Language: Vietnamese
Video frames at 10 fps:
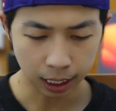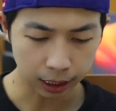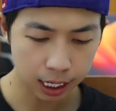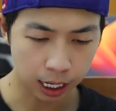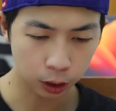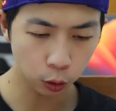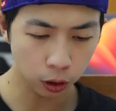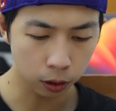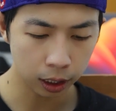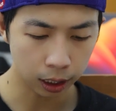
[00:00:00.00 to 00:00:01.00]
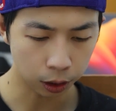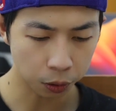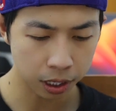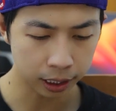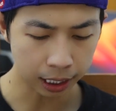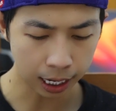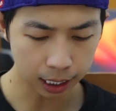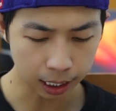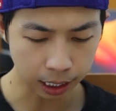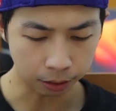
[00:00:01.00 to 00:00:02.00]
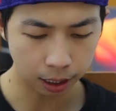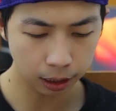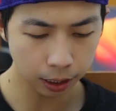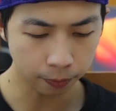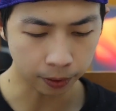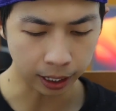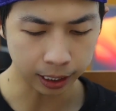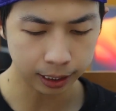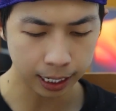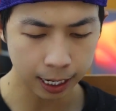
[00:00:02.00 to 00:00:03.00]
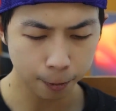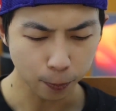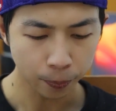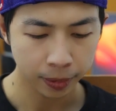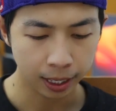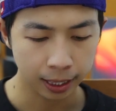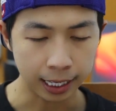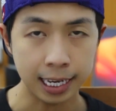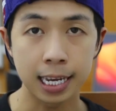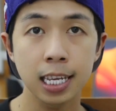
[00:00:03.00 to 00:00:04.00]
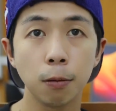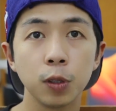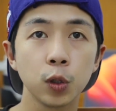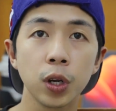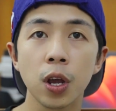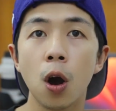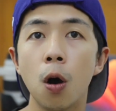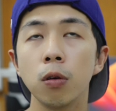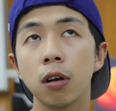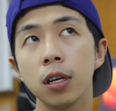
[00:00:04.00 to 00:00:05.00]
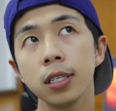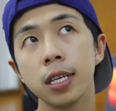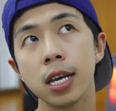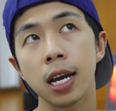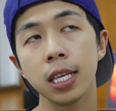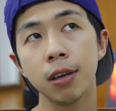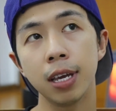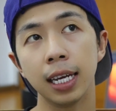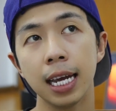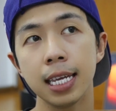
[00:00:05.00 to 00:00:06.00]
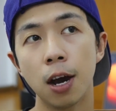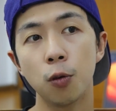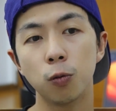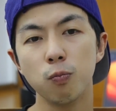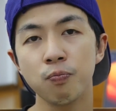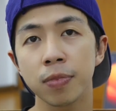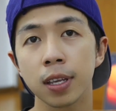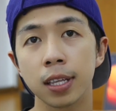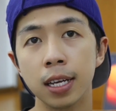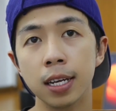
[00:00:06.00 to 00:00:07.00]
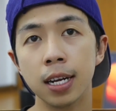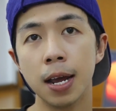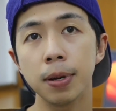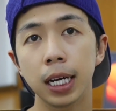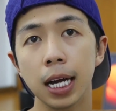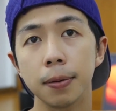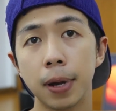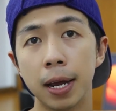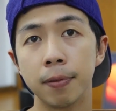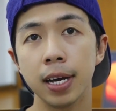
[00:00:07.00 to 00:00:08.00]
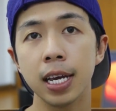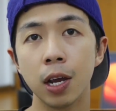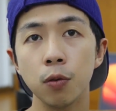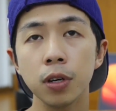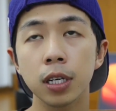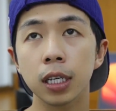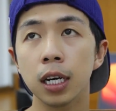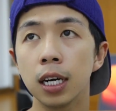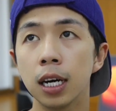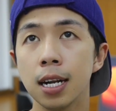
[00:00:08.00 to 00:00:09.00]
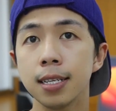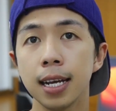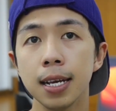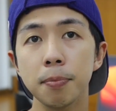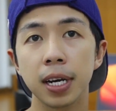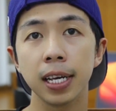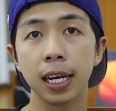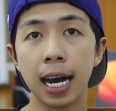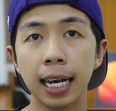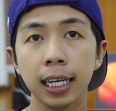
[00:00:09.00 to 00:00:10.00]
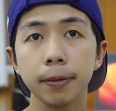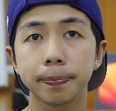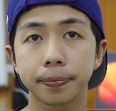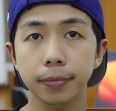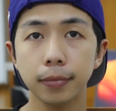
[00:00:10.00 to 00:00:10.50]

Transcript: Trên cái kênh của tôi thì tôi chia sẻ rất là nhiều kiến thức về ánh sáng Tại vì trong studio nó chia ra nhiều dạng khác nhau Thì để mà các bạn phải hiểu được ánh sáng mà khi thực hành á